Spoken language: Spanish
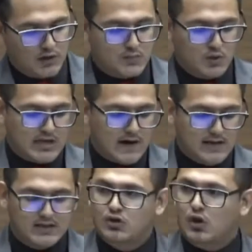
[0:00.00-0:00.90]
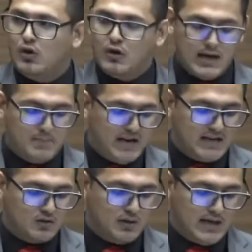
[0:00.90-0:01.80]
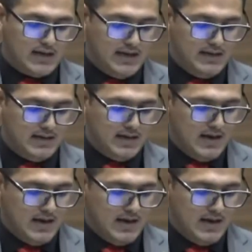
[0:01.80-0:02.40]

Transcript: los responsables todo el peso de la ley.